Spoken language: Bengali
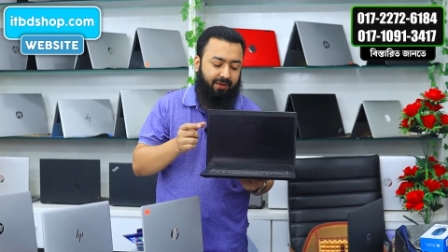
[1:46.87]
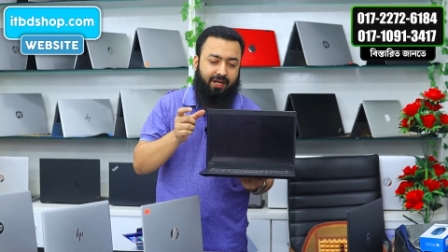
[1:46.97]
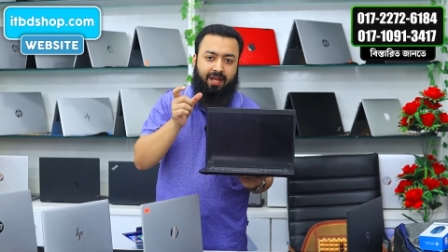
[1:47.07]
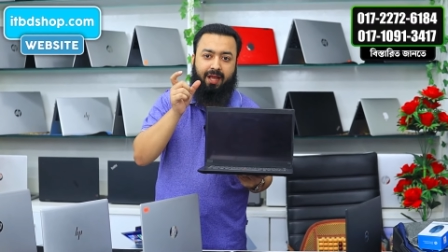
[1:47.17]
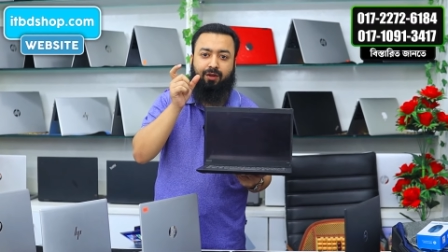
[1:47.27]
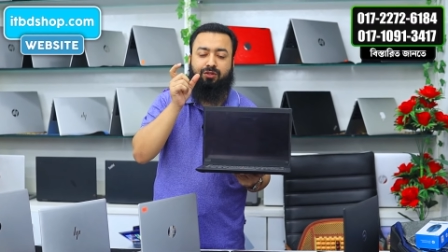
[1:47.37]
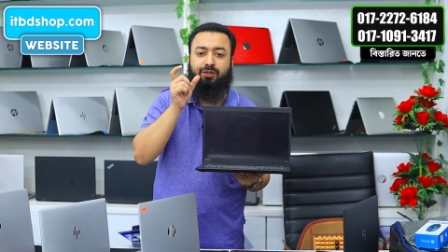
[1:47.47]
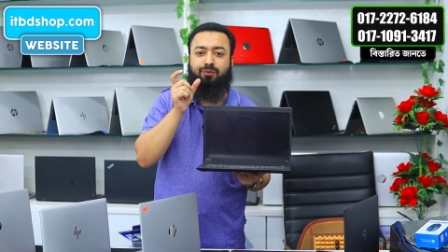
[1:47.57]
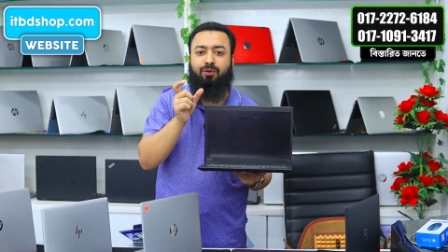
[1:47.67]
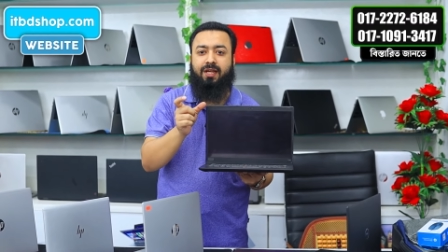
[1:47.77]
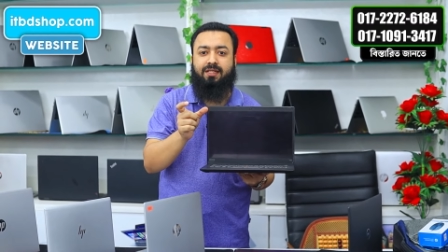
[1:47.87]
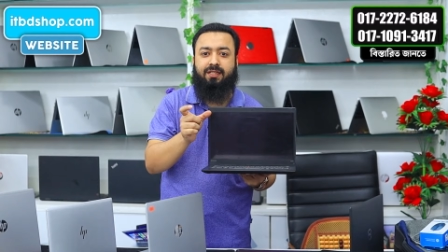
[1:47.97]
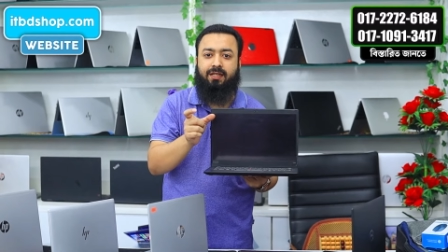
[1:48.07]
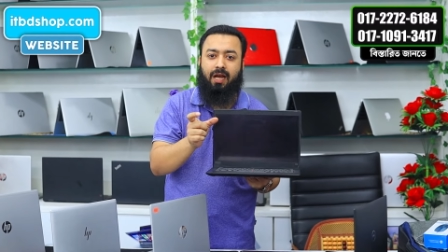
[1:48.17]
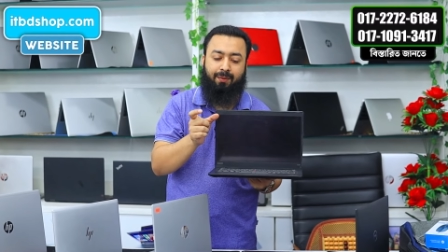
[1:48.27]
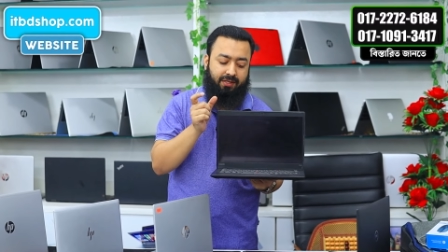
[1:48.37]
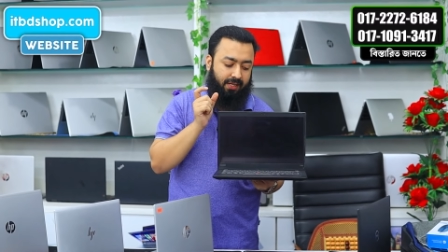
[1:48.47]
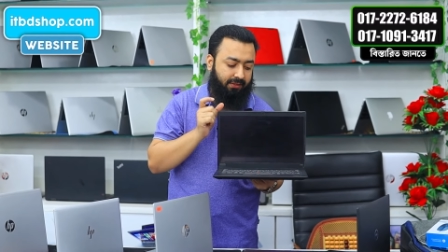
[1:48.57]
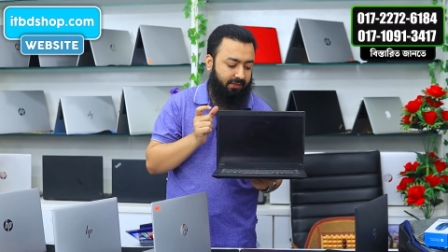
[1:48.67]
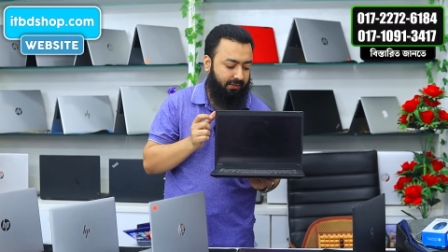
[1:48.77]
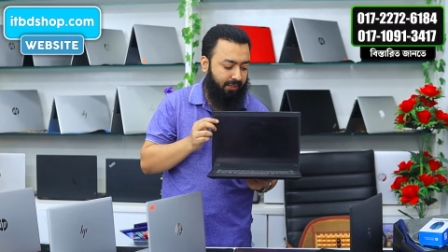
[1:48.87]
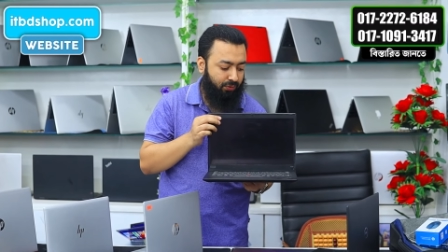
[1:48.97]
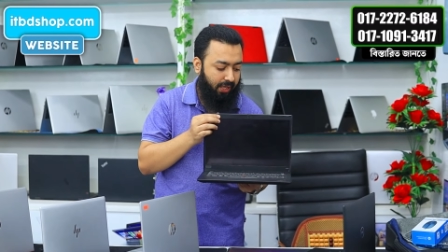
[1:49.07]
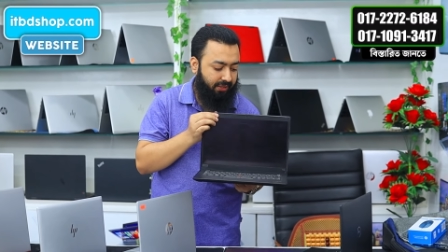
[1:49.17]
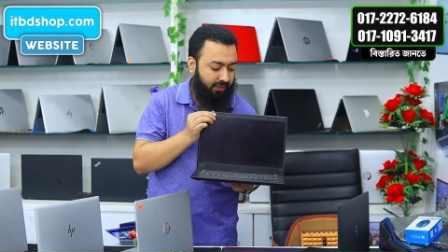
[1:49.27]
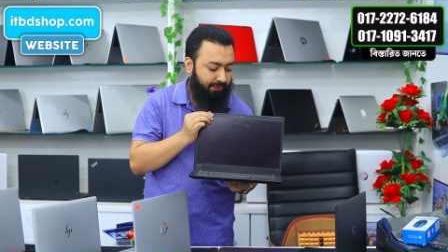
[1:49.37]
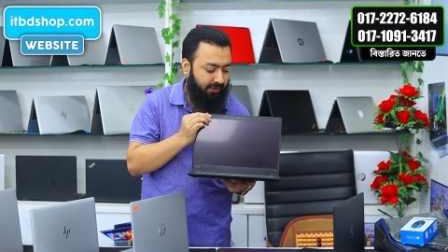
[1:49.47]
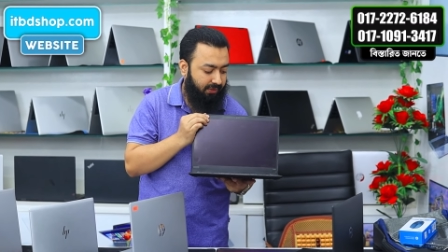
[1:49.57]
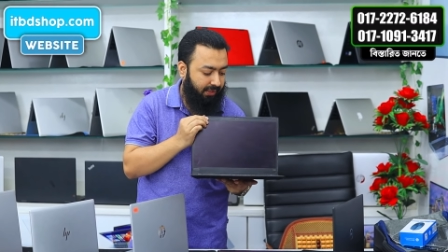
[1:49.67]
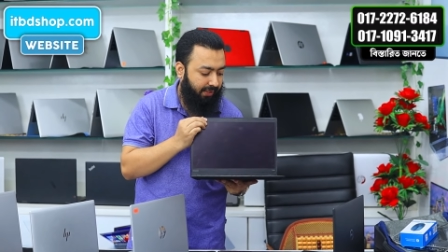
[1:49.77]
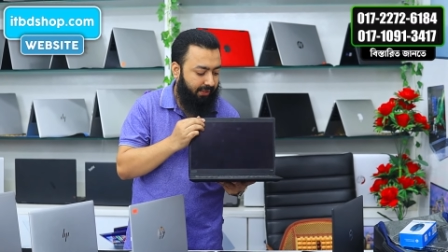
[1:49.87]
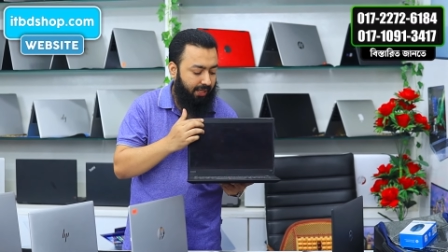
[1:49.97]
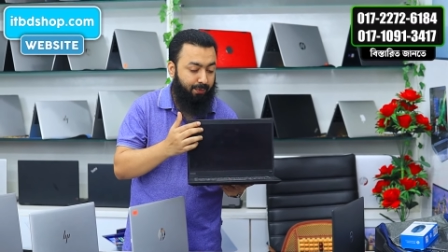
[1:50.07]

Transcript: মানে এক হচ্ছে ফুল এইচডি আবার টাচ স্ক্রিন দুটো একসাথে পাচ্ছেন এখানে